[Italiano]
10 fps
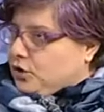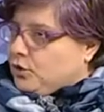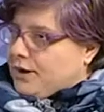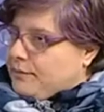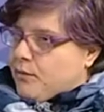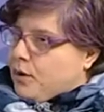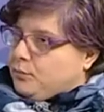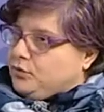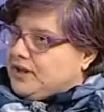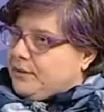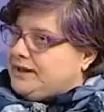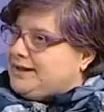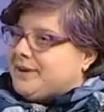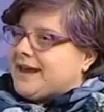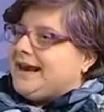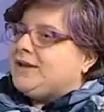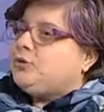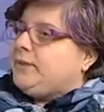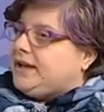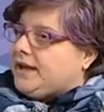non abbiamo appuntamenti perché la
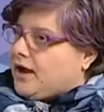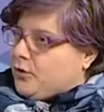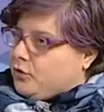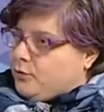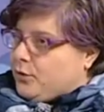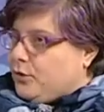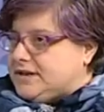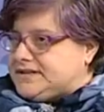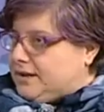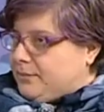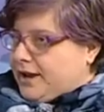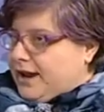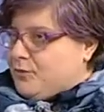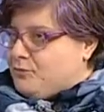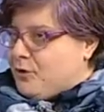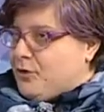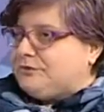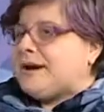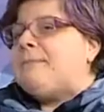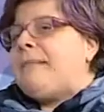domenica a Gubbio è sempre un po'
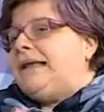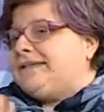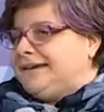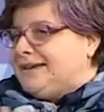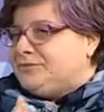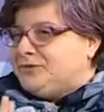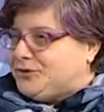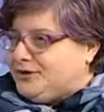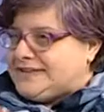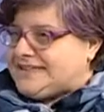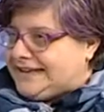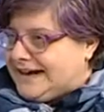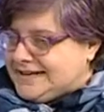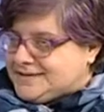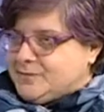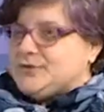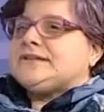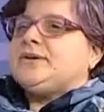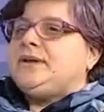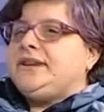drammatica dal punto di vista della
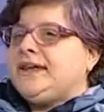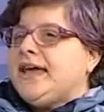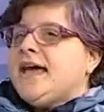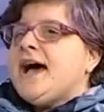risposta, quindi